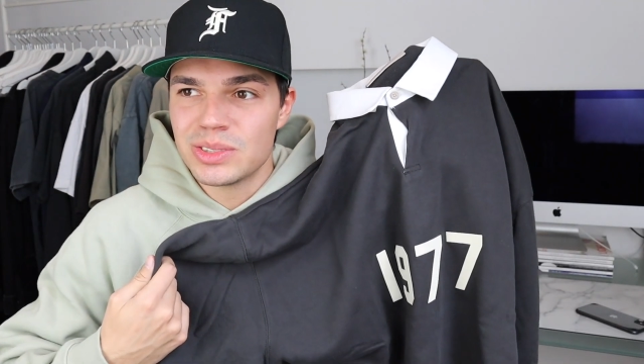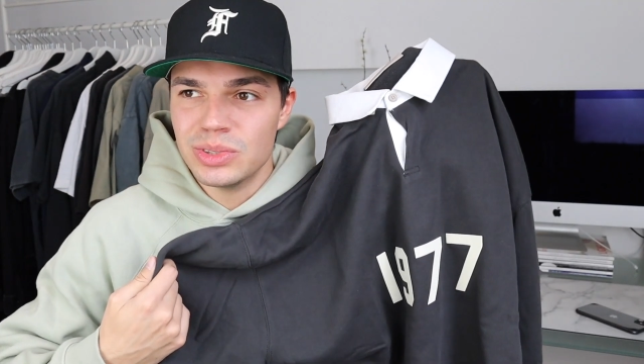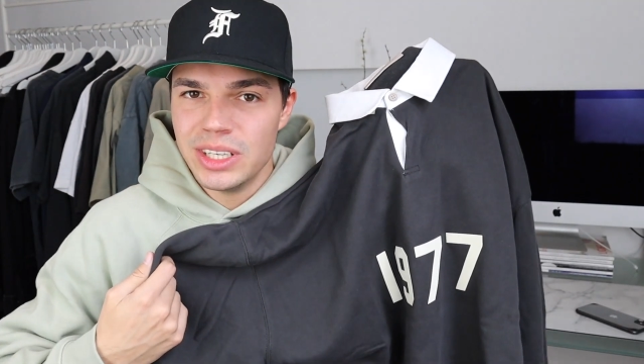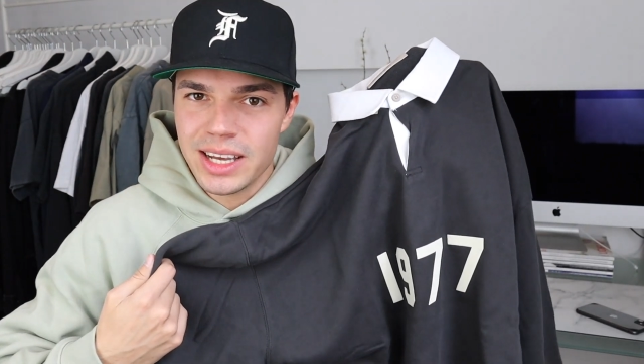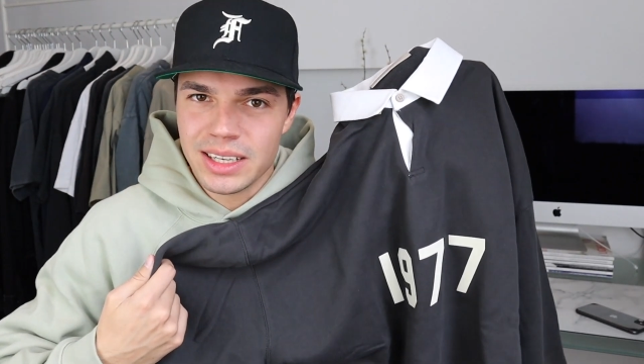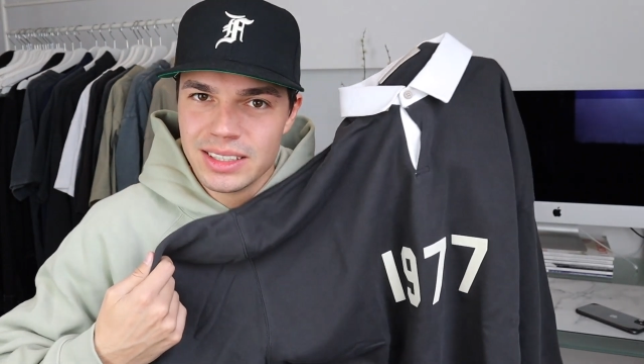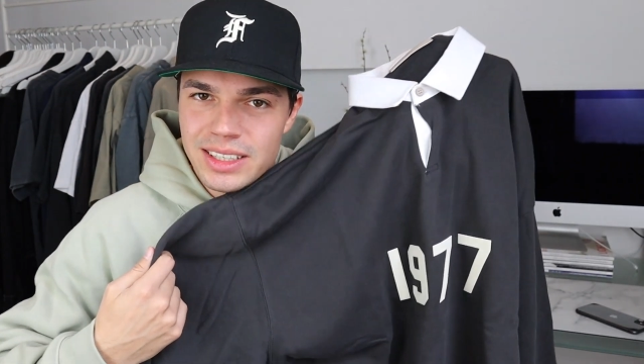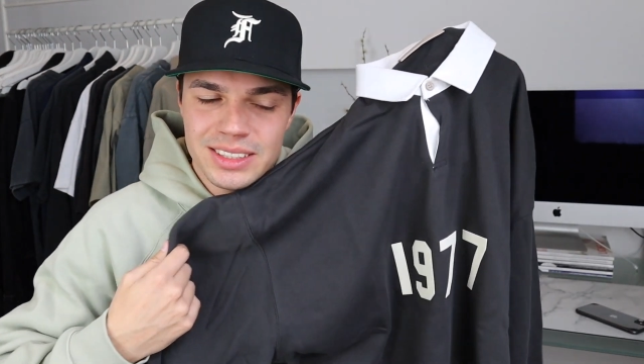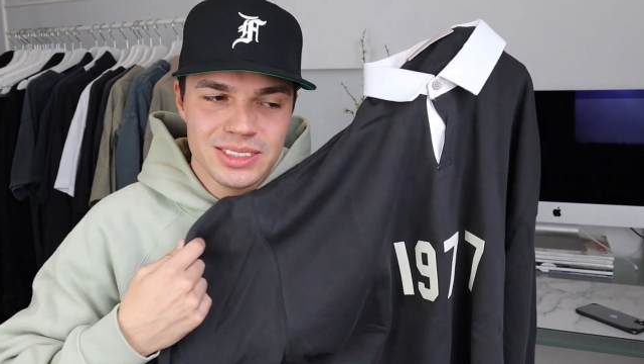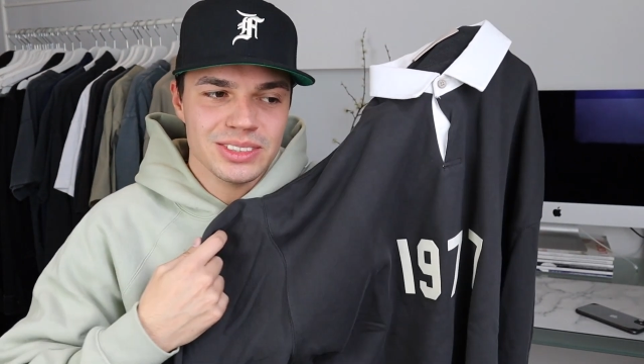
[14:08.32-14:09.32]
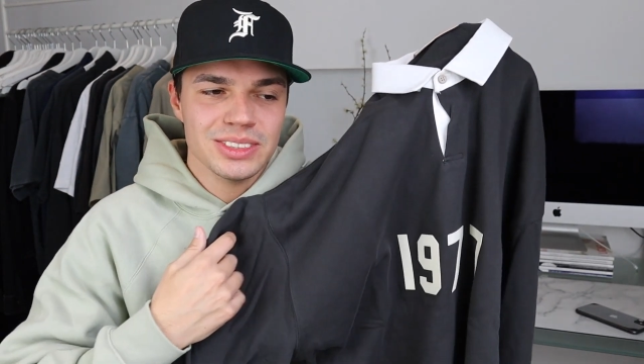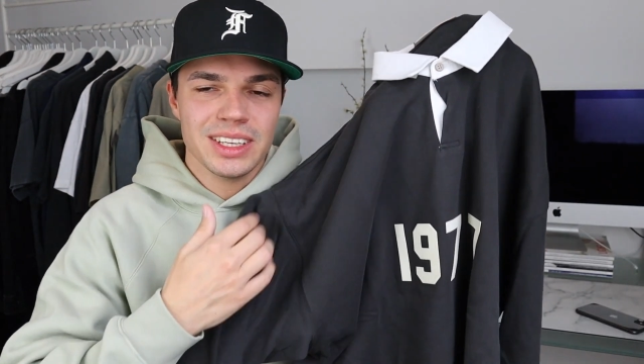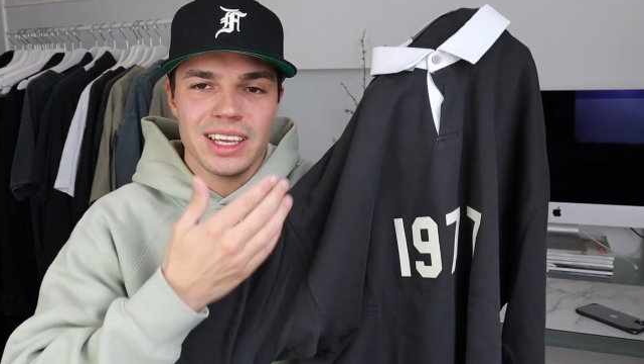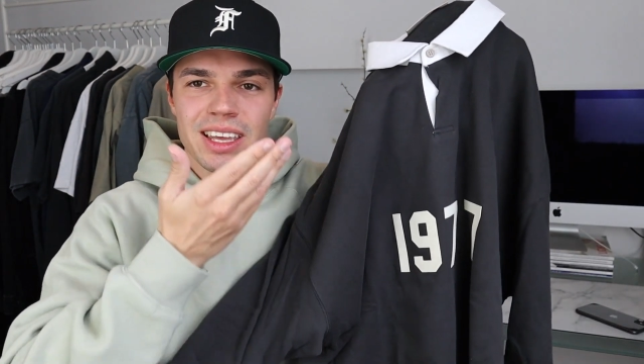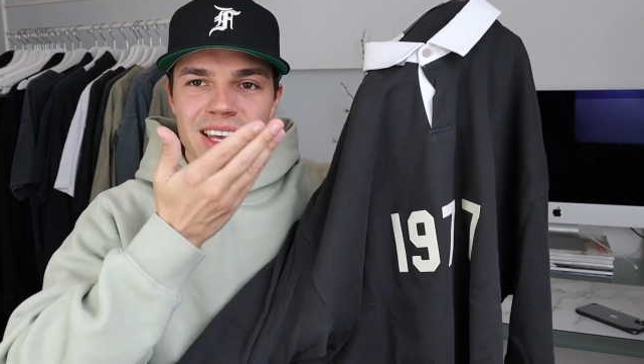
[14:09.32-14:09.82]
zu lang, also
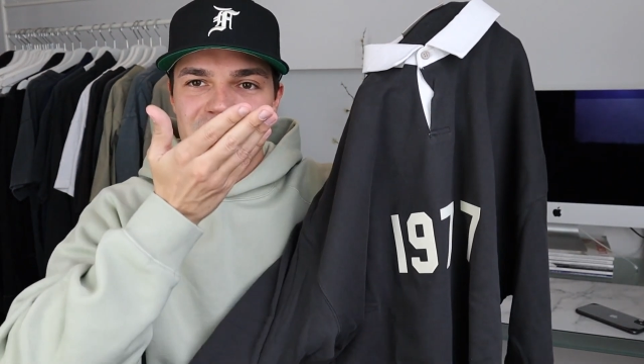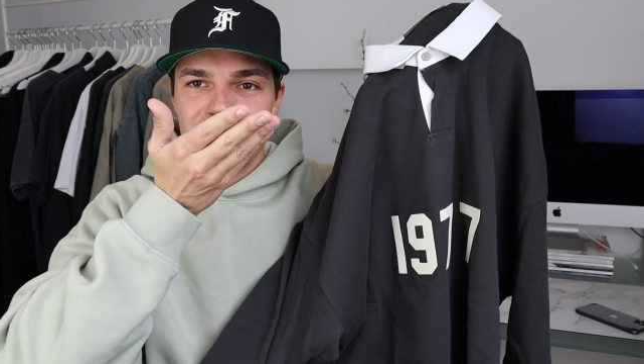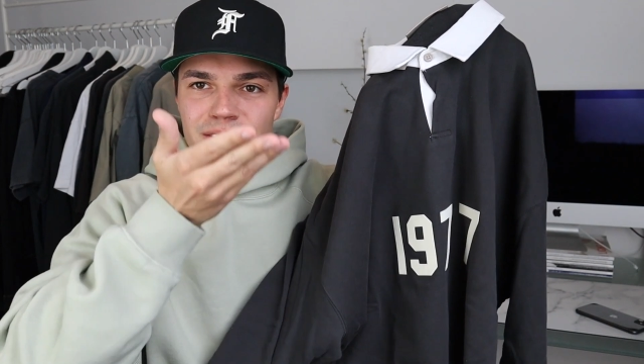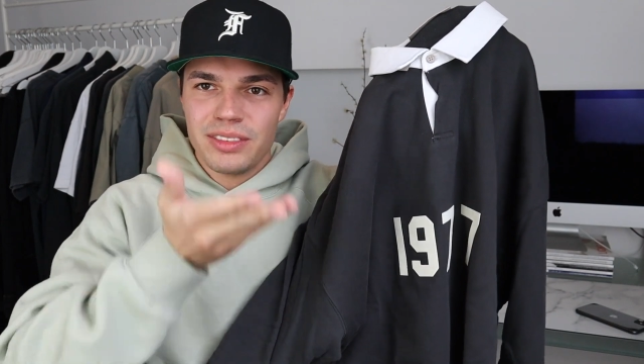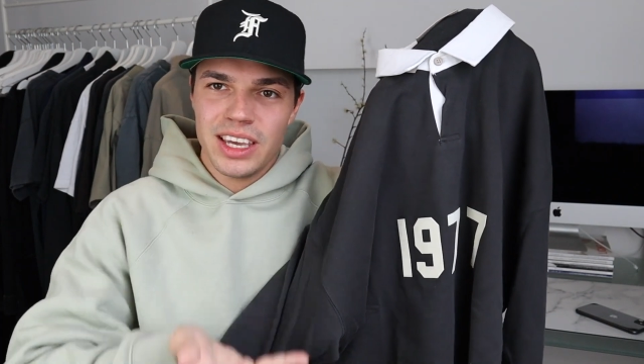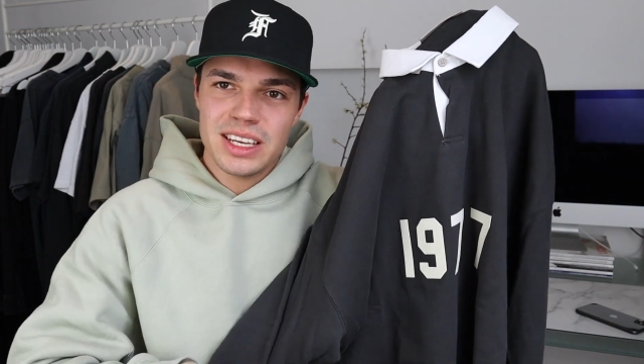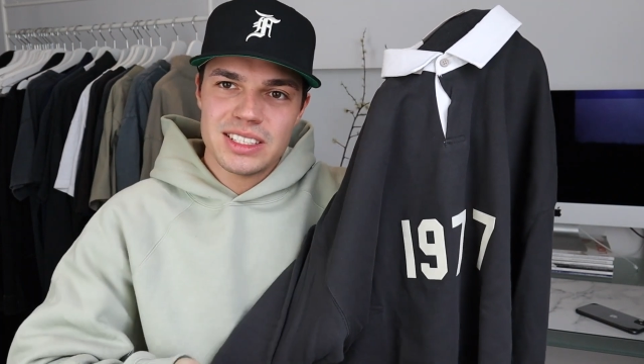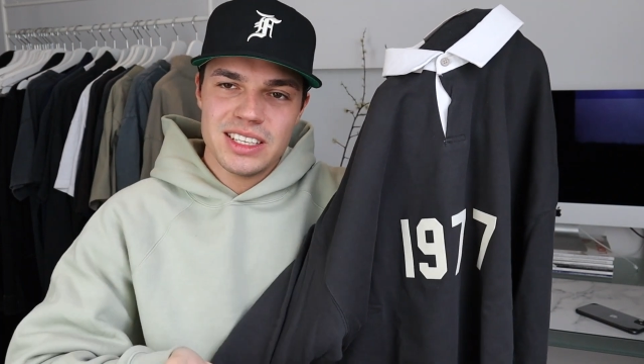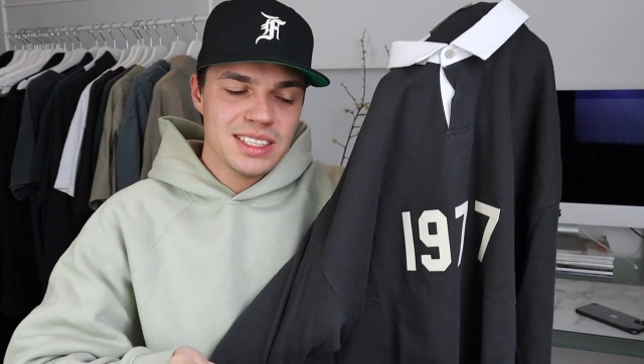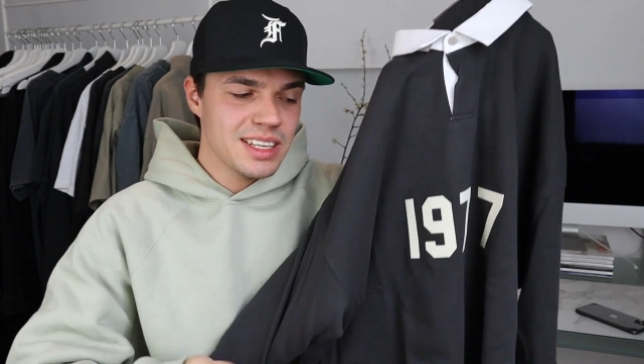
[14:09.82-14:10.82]
er geht sehr,